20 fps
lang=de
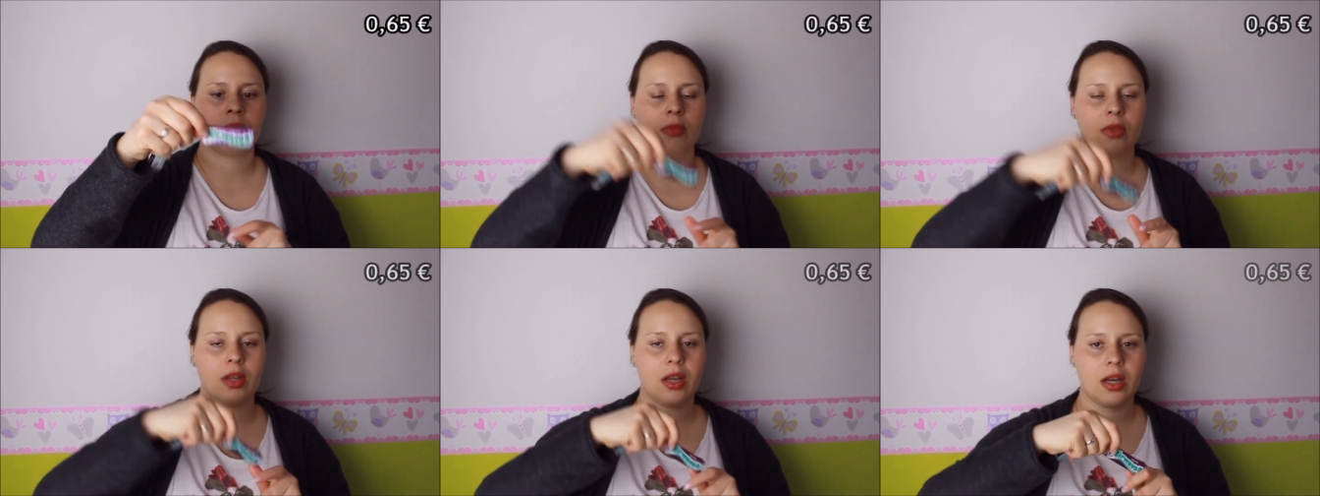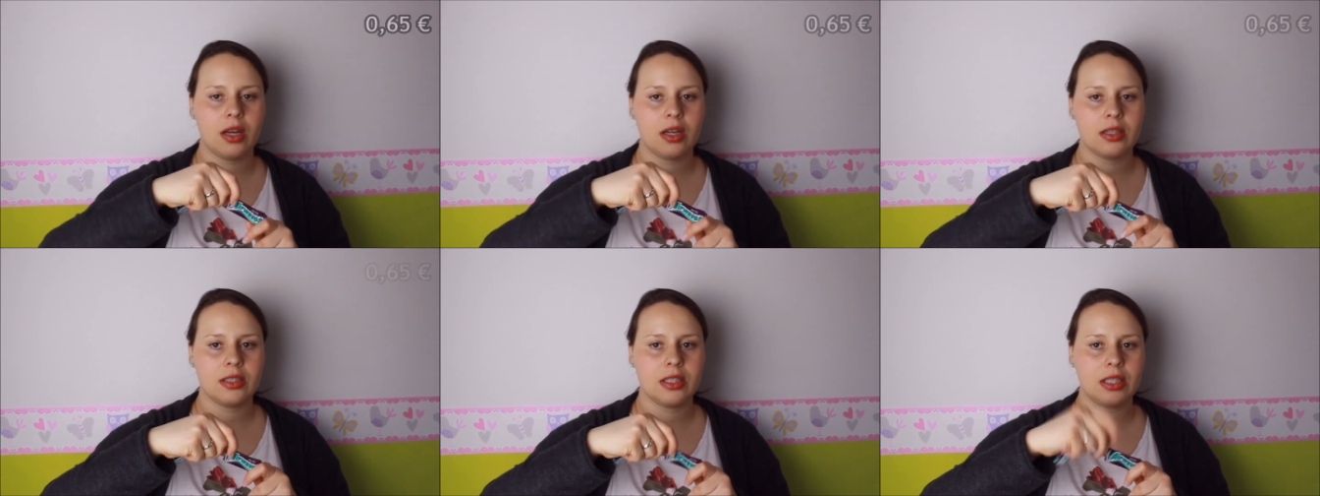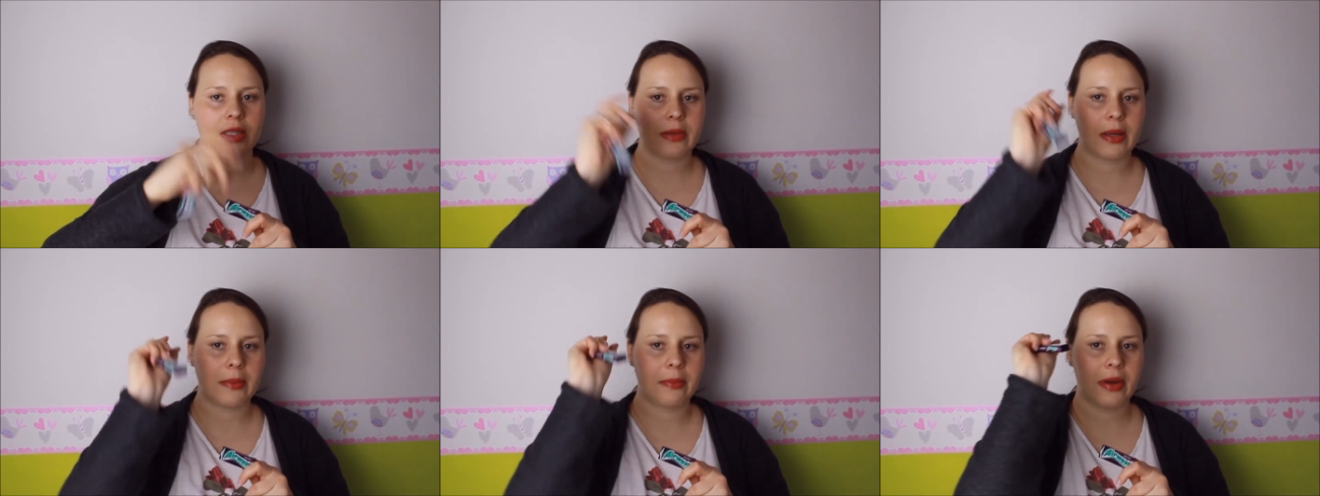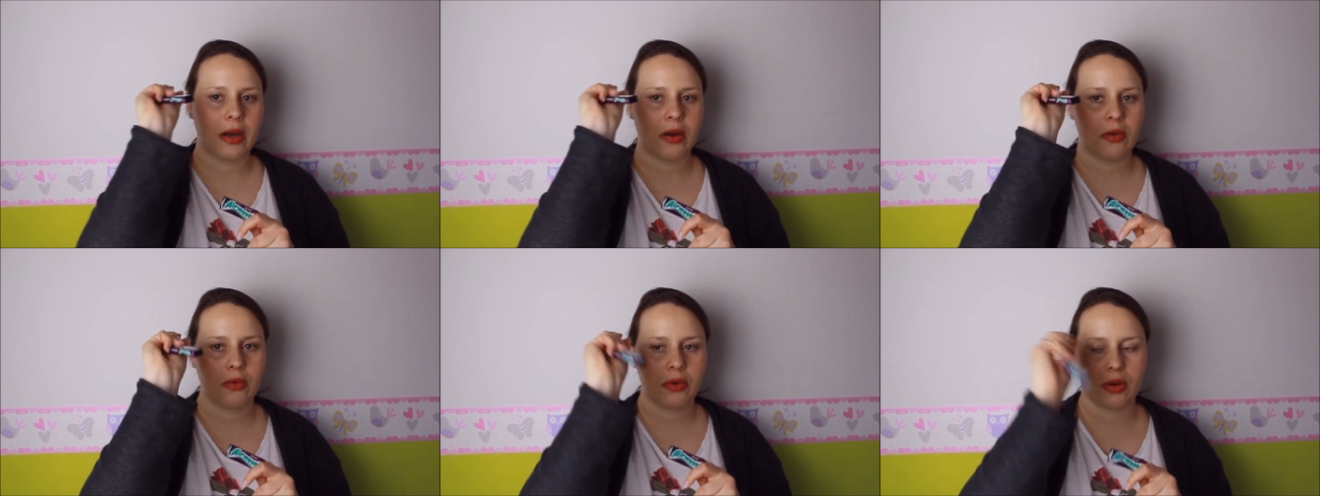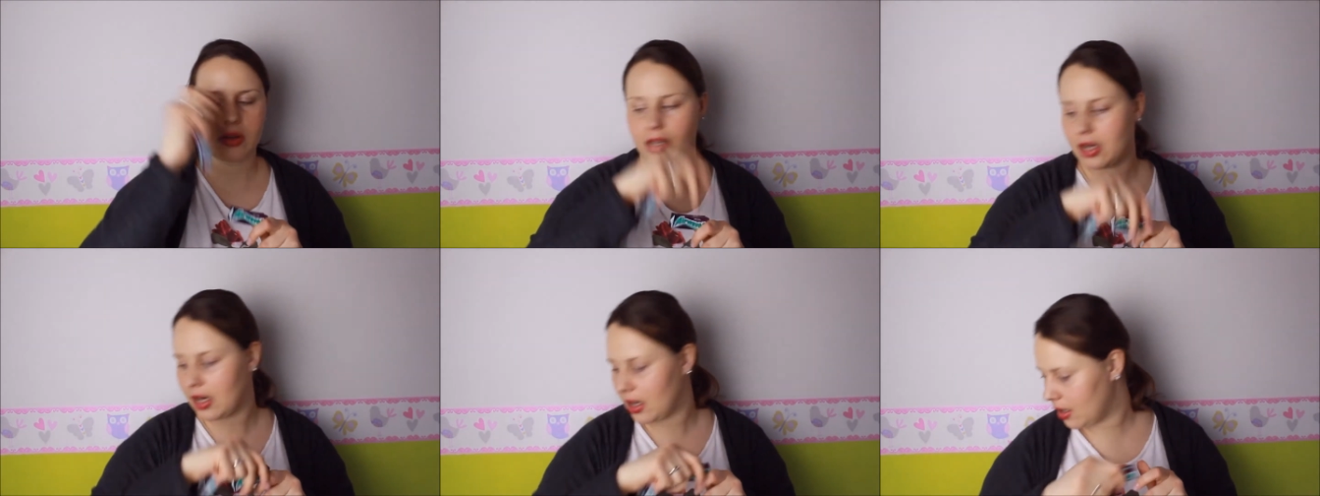Da lasse ich zwei
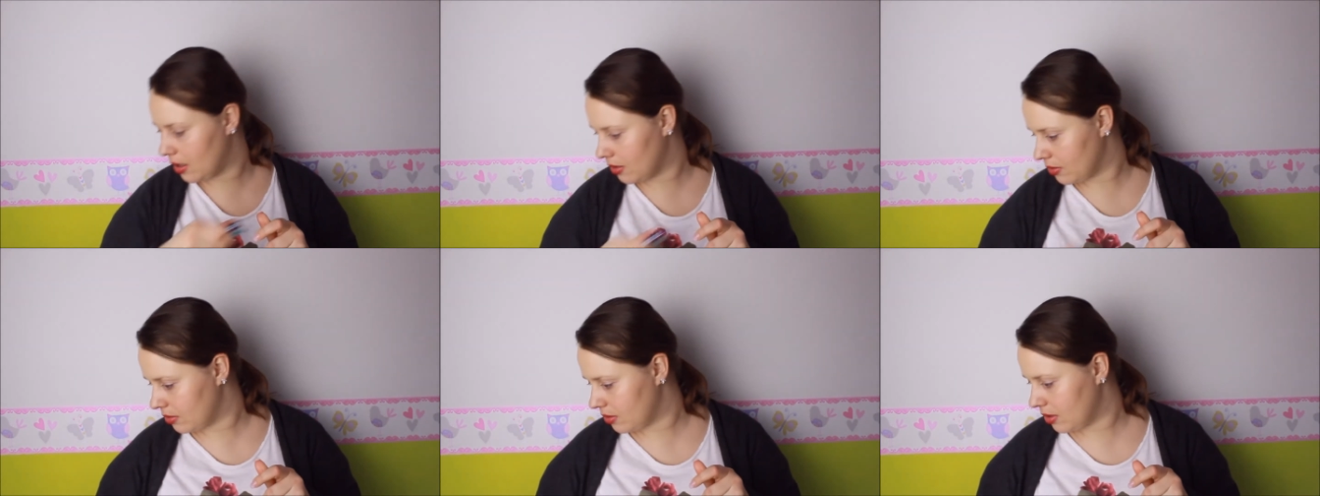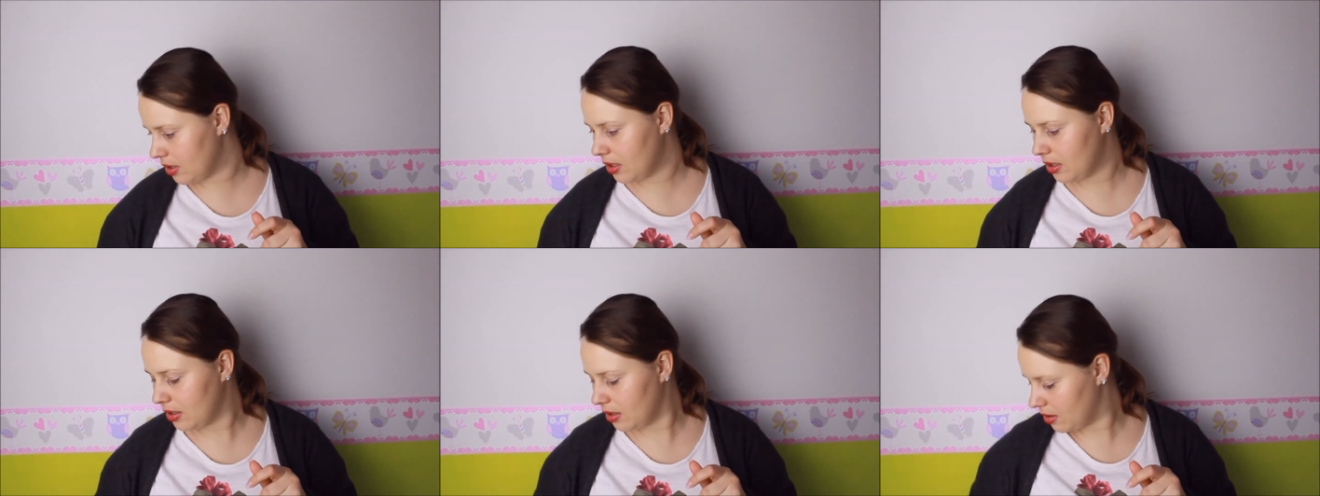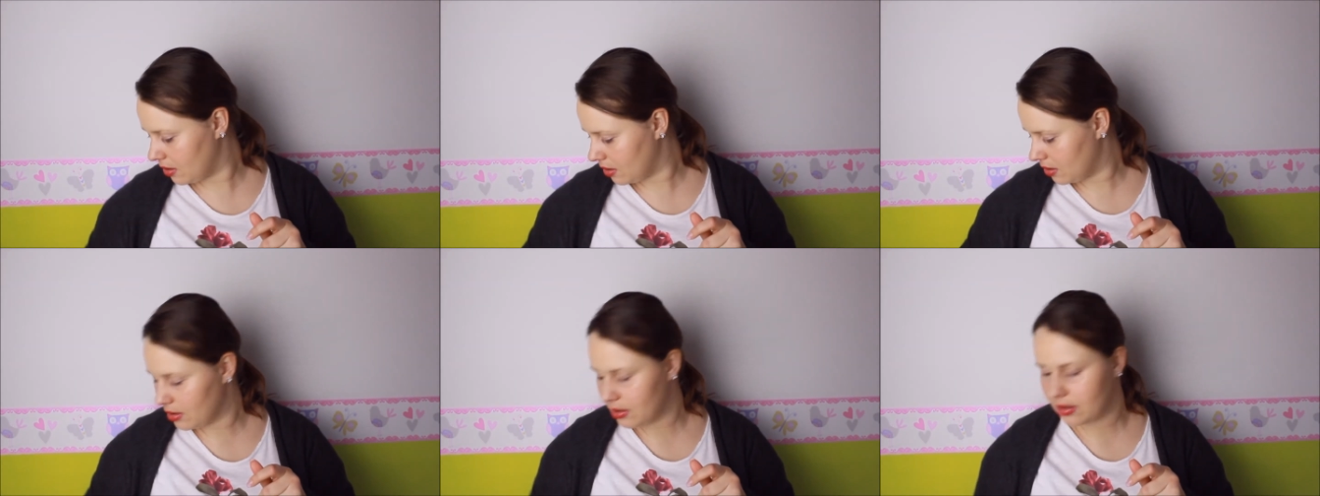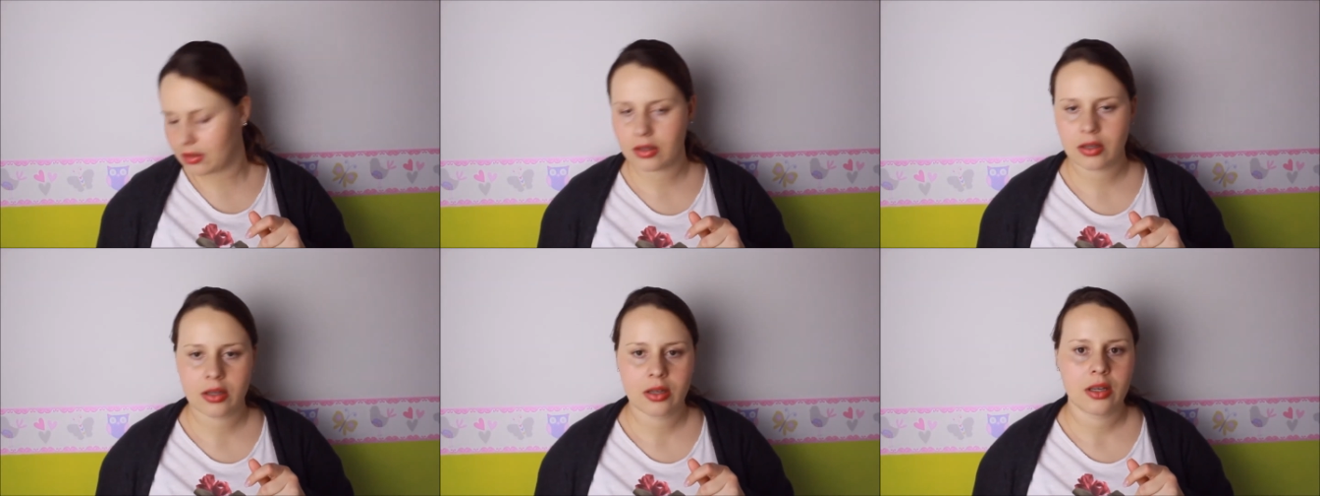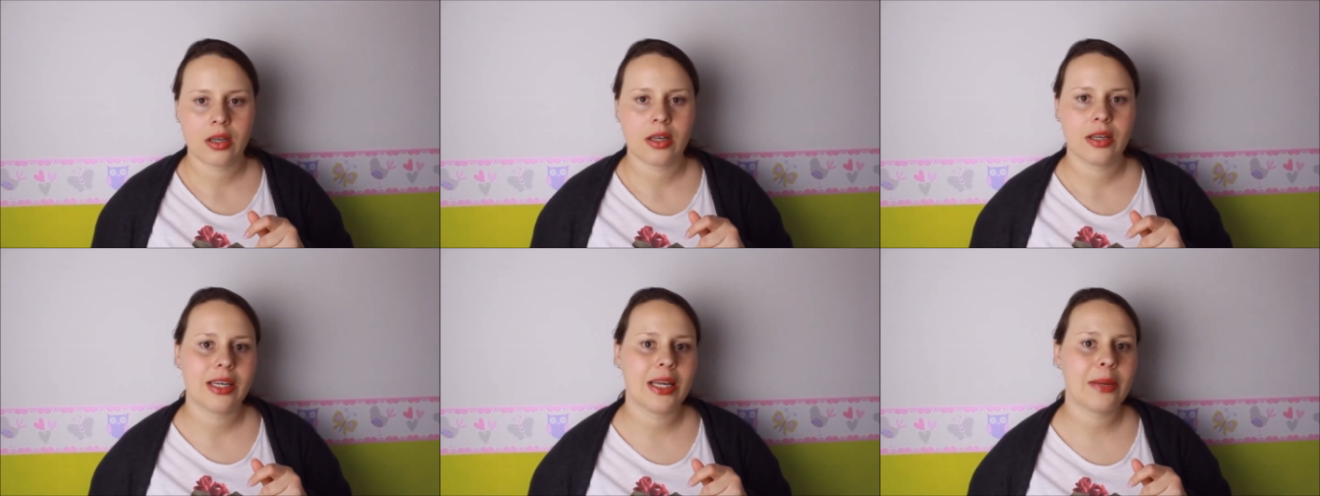Packungen rein. Also ich
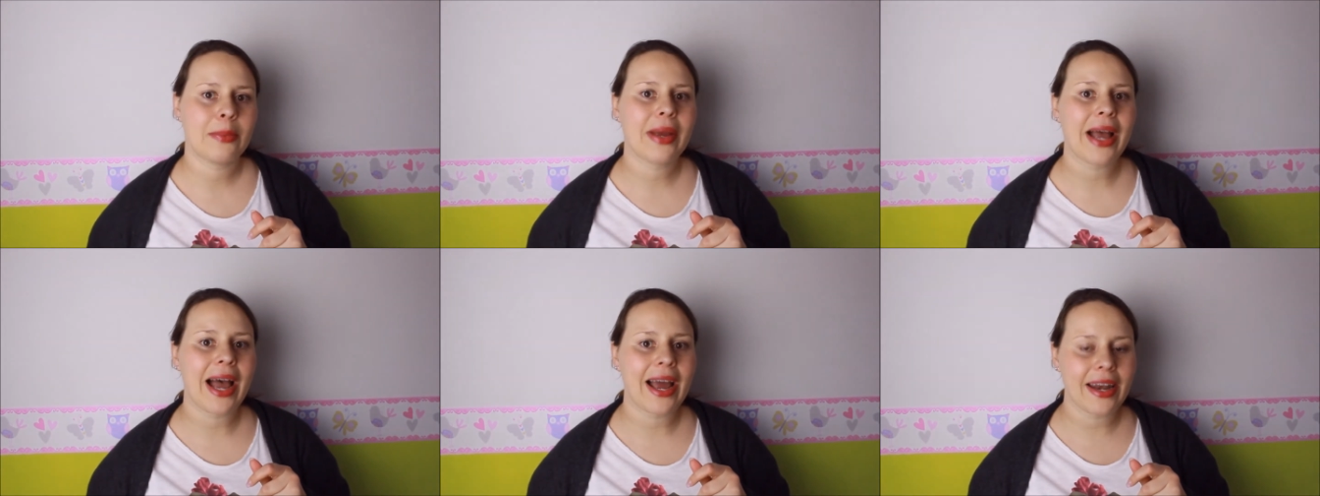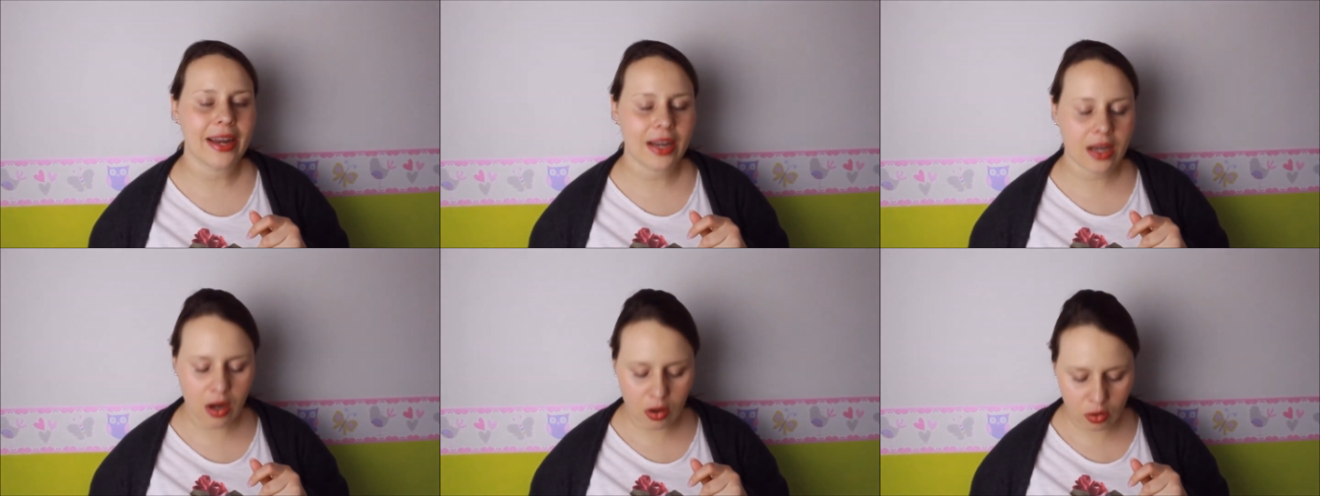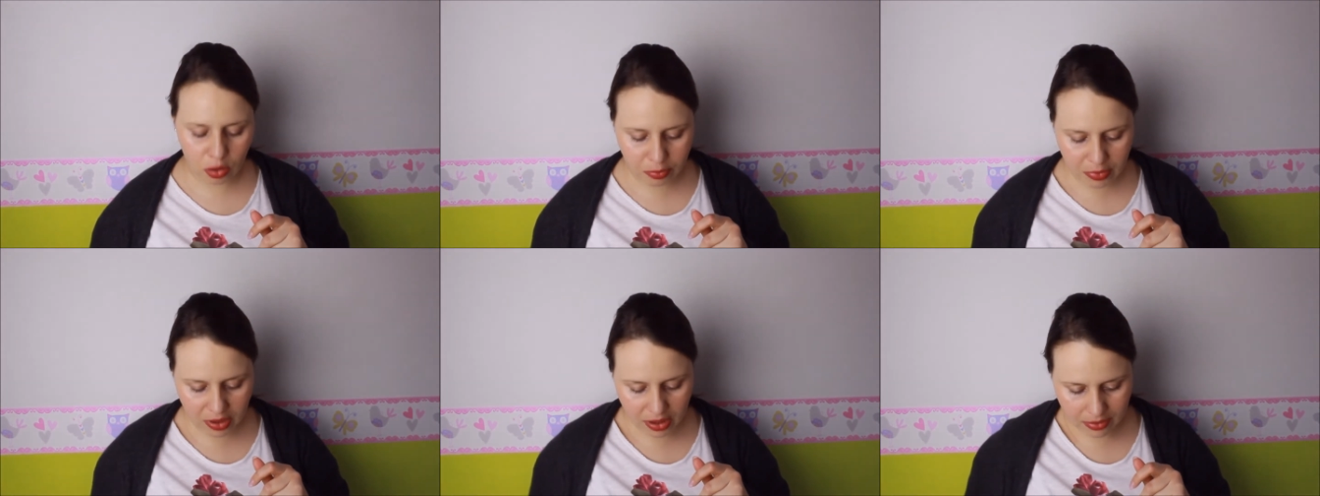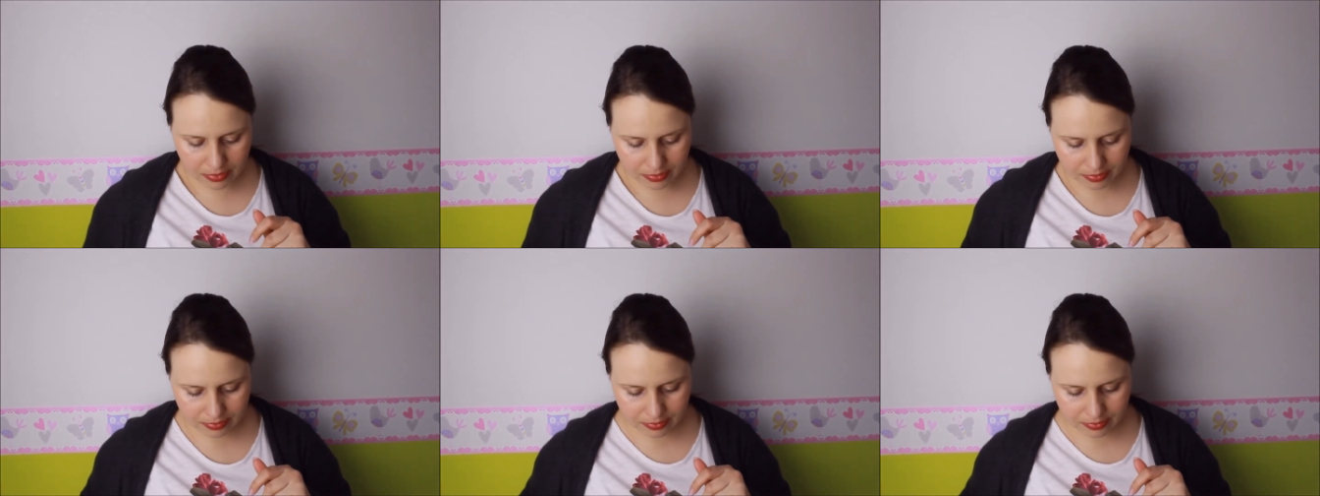nehme keine Kaugummi.